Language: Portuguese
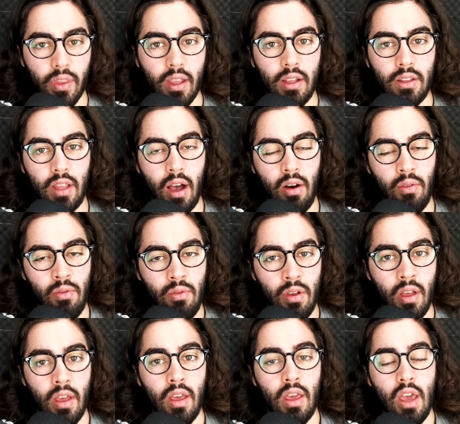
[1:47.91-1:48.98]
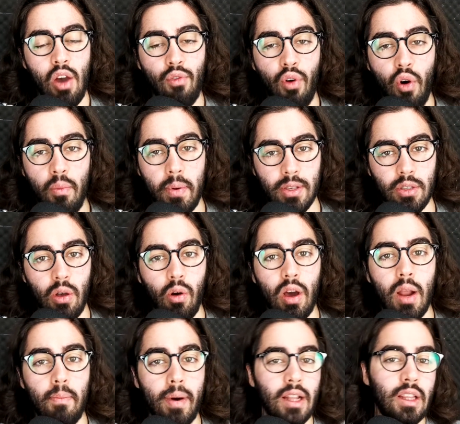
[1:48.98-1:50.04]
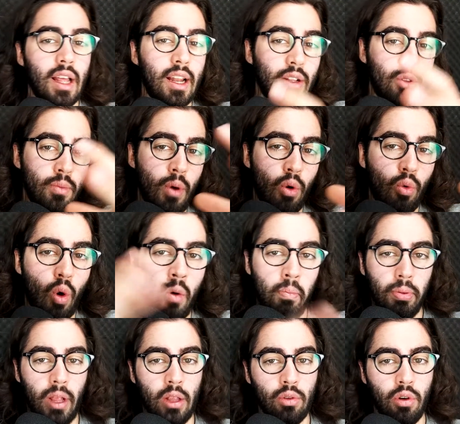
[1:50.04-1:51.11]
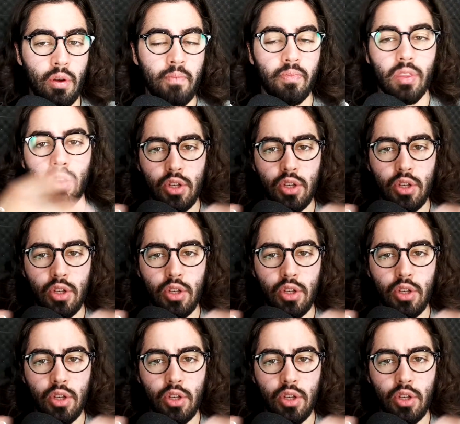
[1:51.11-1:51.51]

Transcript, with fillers: Então, eu vou, pessoal, agora para a tela do meu computador,